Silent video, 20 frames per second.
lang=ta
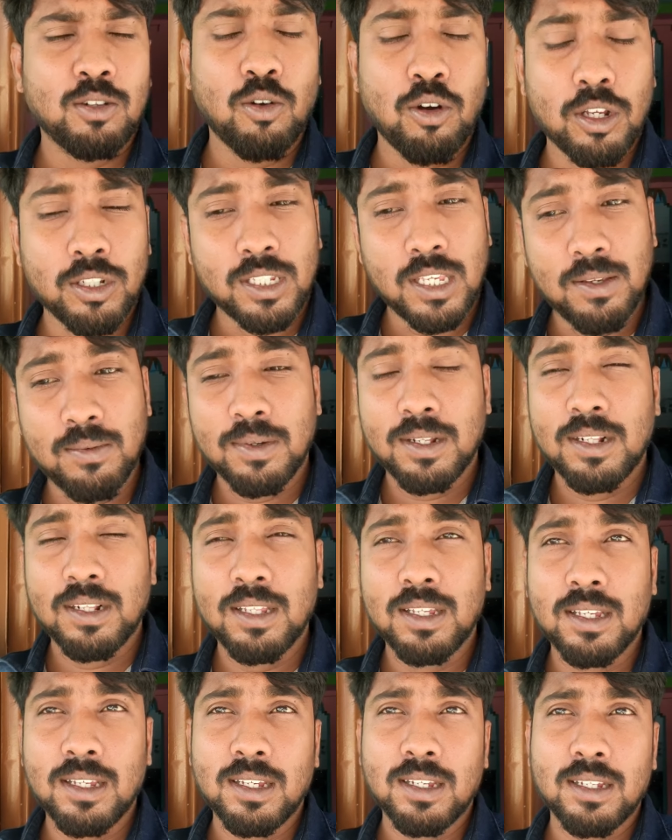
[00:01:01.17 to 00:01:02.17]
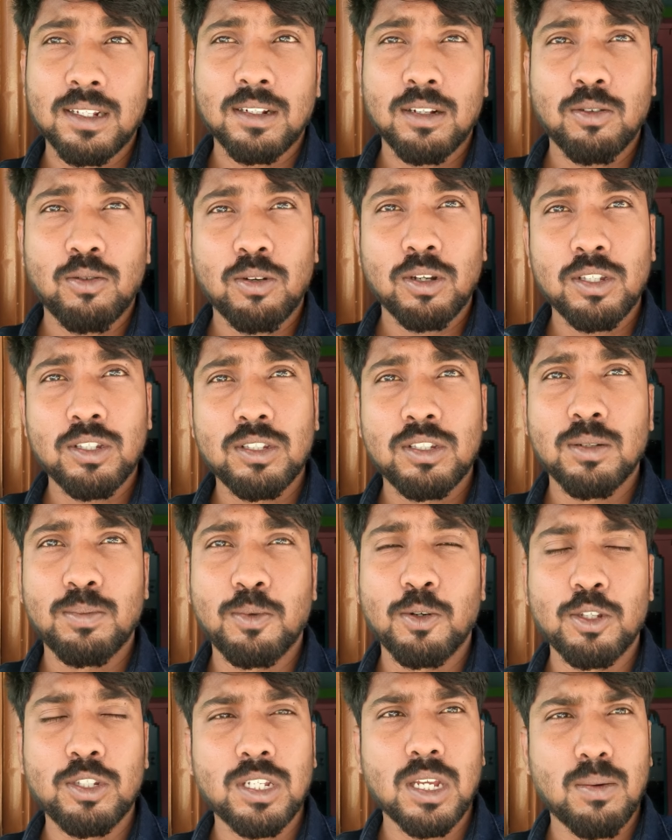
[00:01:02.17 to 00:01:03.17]
தோசையும் வந்து இந்த கொஞ்சம்
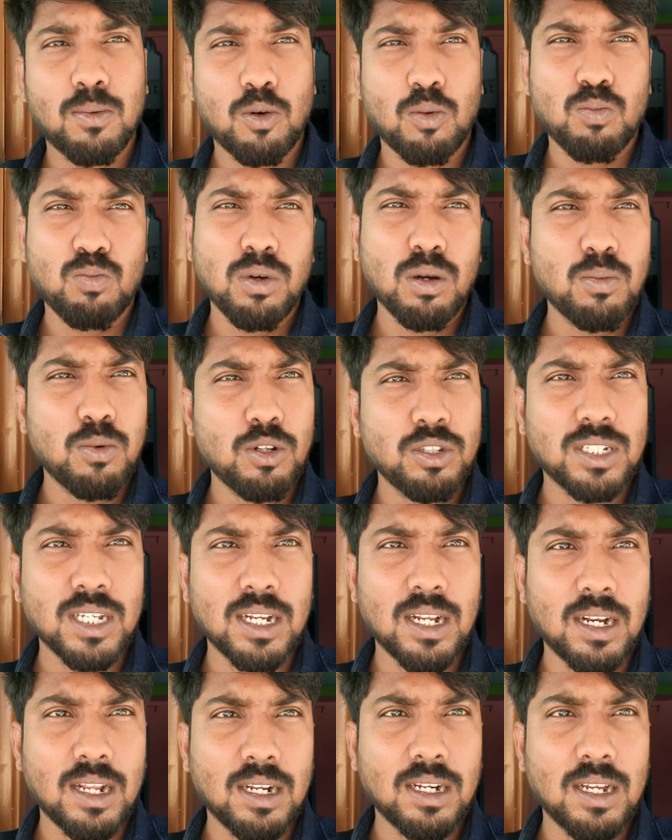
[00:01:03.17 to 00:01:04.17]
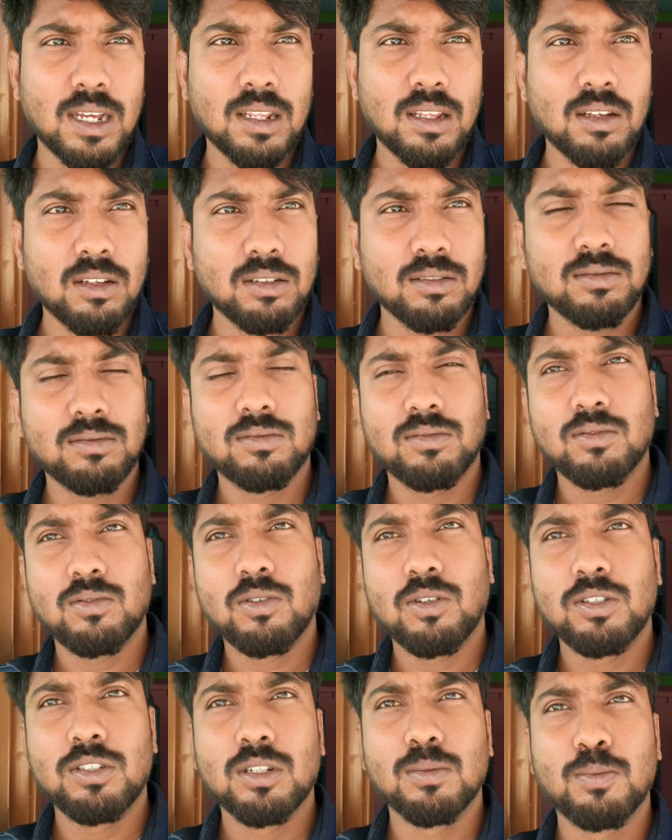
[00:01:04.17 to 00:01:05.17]
புளிச்சா ரொம்ப புளிச்சா நல்லா இருக்காது
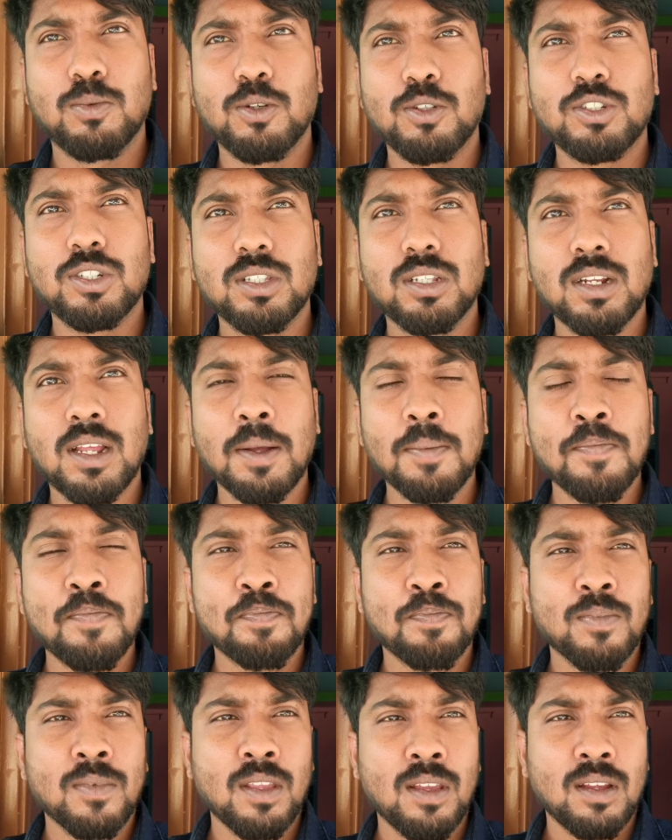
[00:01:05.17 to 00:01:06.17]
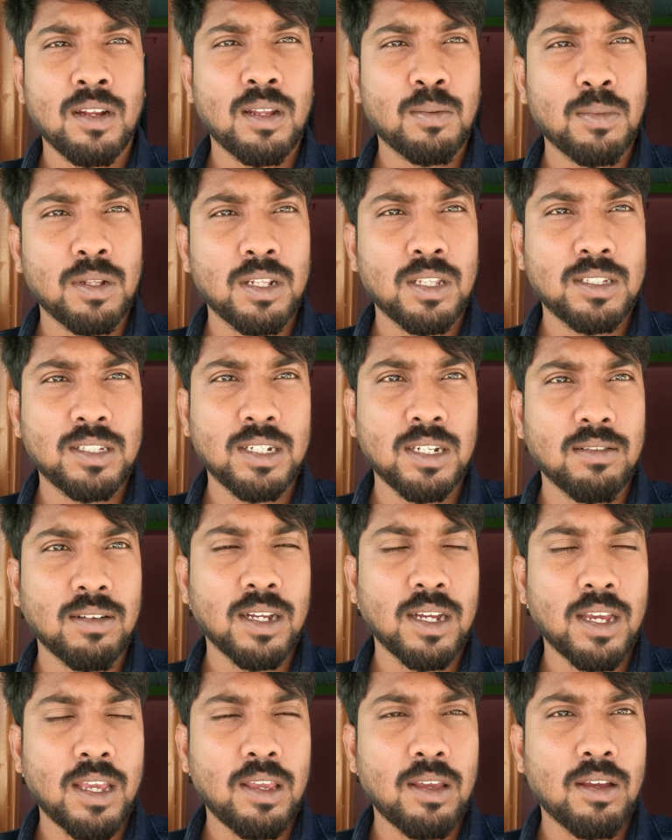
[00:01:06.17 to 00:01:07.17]
கொஞ்சம் புளிச்சதுன்னா நம்ம இந்த சின்ன
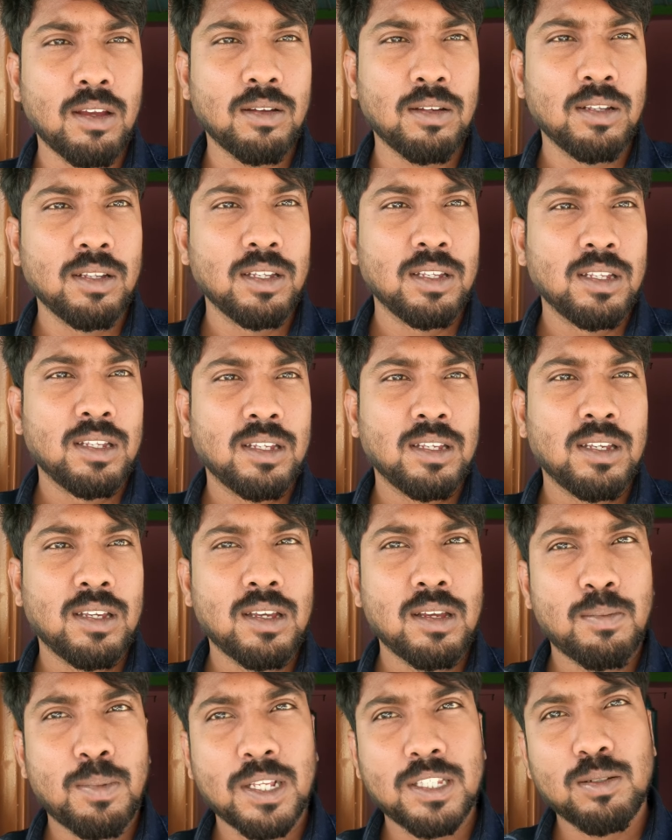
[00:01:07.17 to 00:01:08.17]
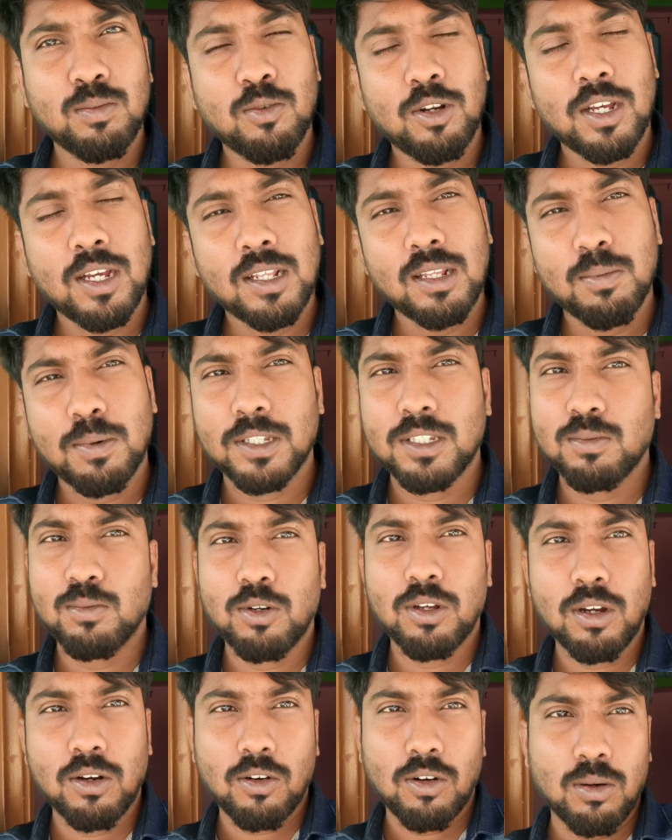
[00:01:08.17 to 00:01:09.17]
வெங்காயம் பச்சை மிளகா இருந்தால் பச்சை
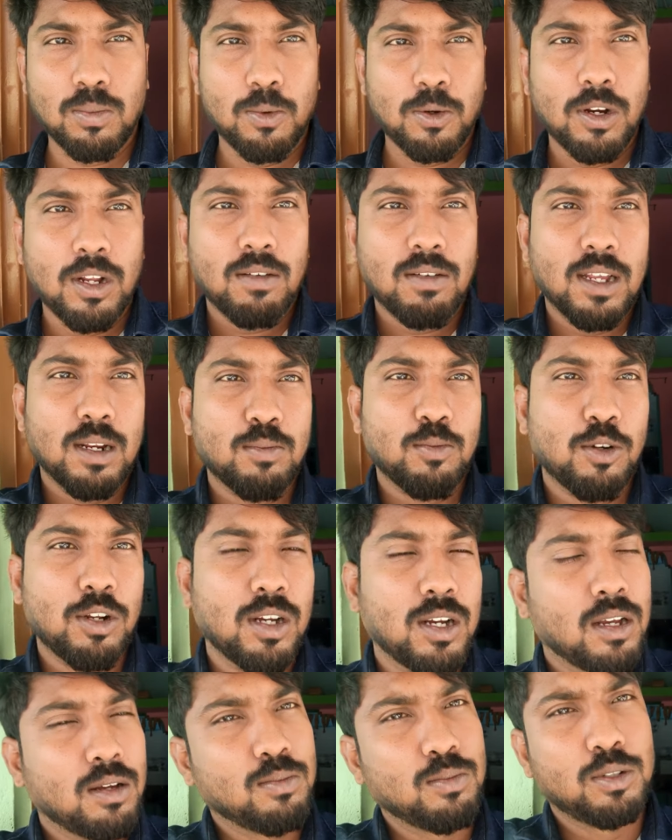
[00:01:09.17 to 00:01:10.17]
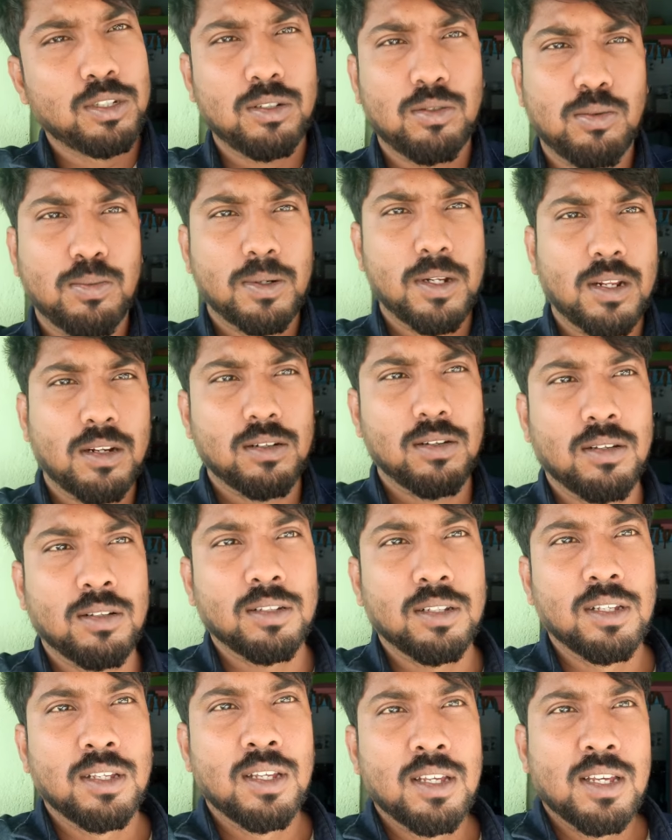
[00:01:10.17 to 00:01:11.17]
மிளகா கூட போகல வர மிளகாவும் சூப்பராக இருக்கும்
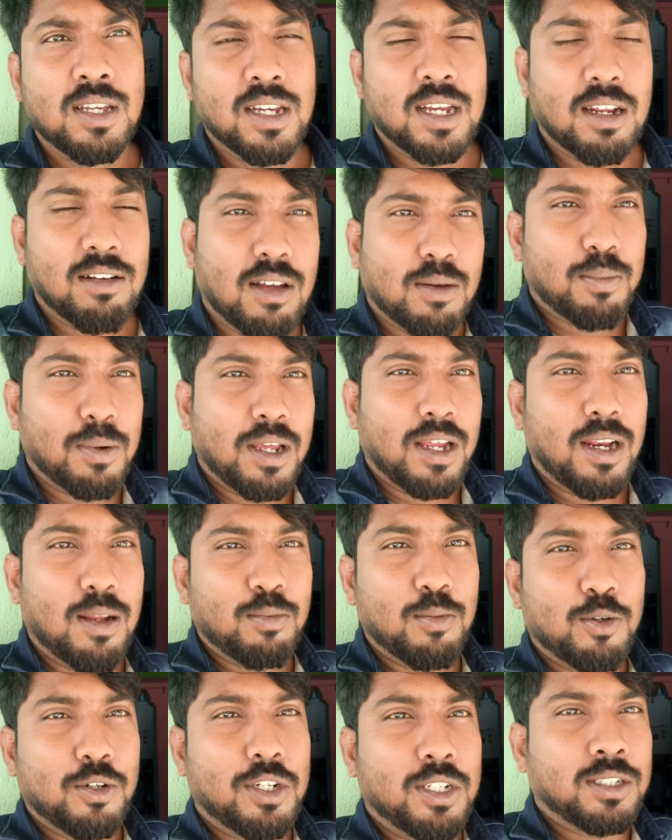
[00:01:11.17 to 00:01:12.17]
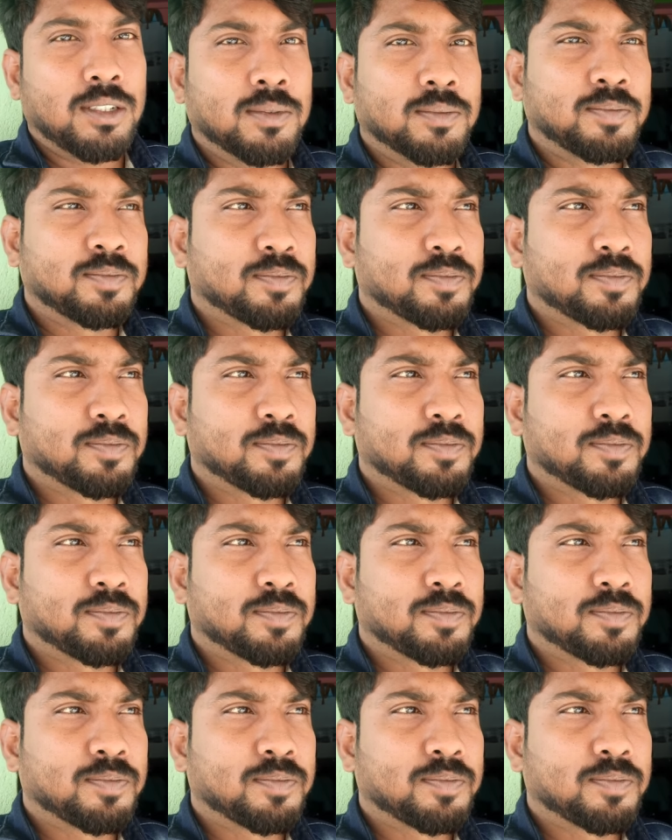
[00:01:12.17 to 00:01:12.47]
கருவேப்பிலையெல்லாம் போட்டு